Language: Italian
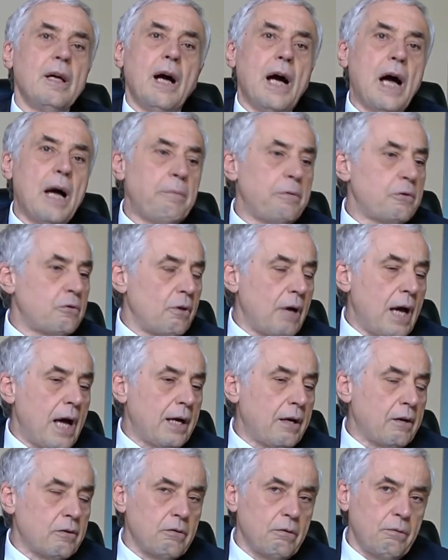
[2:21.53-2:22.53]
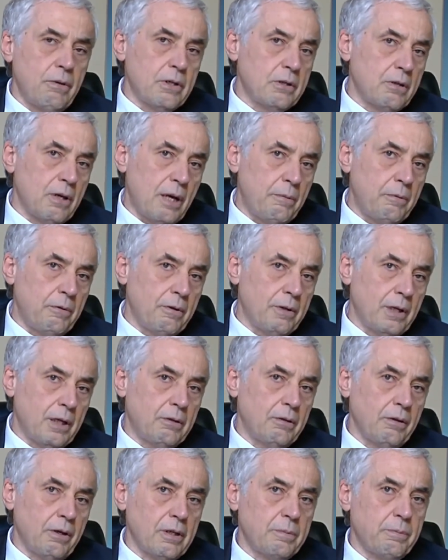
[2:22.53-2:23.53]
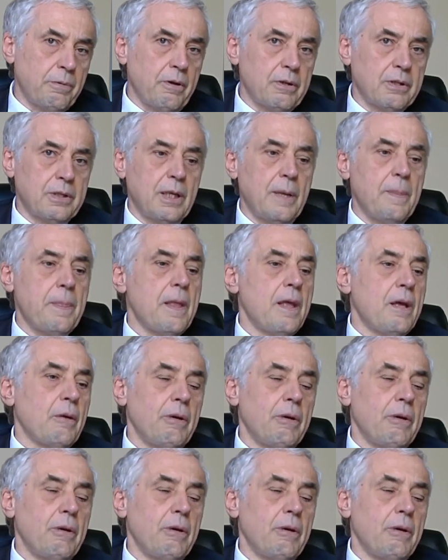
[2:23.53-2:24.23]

Abiso, anche su questo non ha dato risposte,